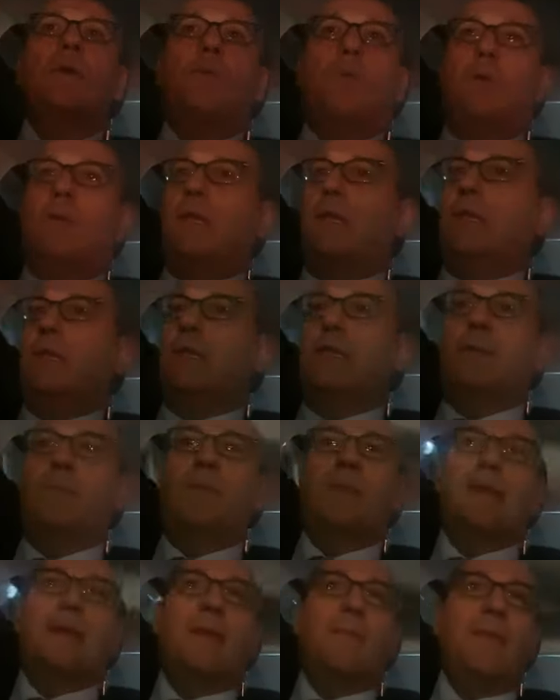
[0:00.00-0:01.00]
quindi
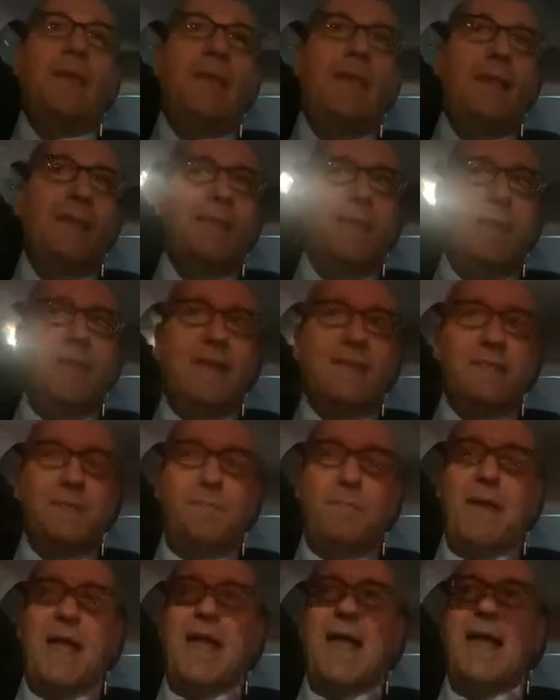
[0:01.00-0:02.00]
tipicamente la
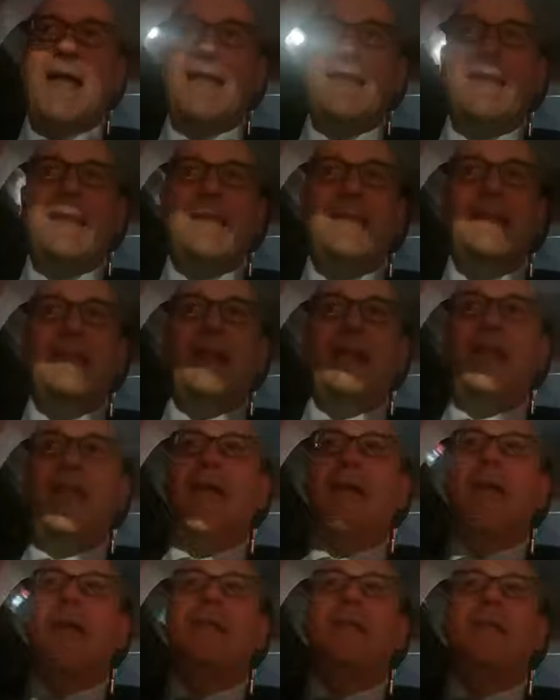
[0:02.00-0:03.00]
Spagna,
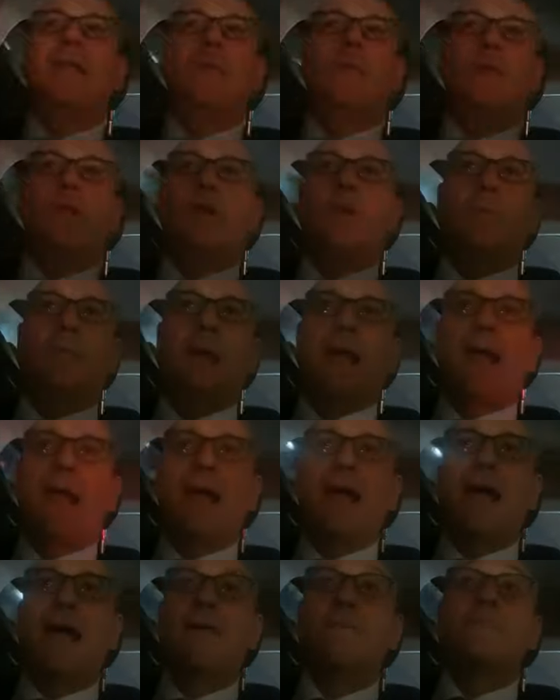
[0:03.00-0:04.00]
l'Irlanda, quella roba
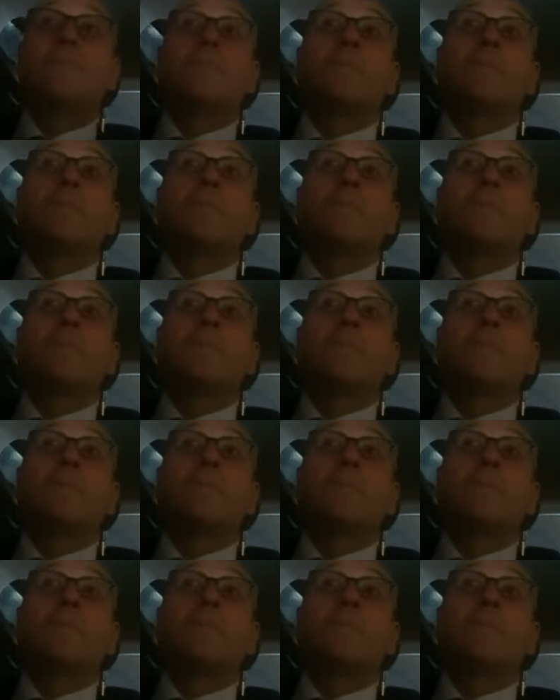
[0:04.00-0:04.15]
là,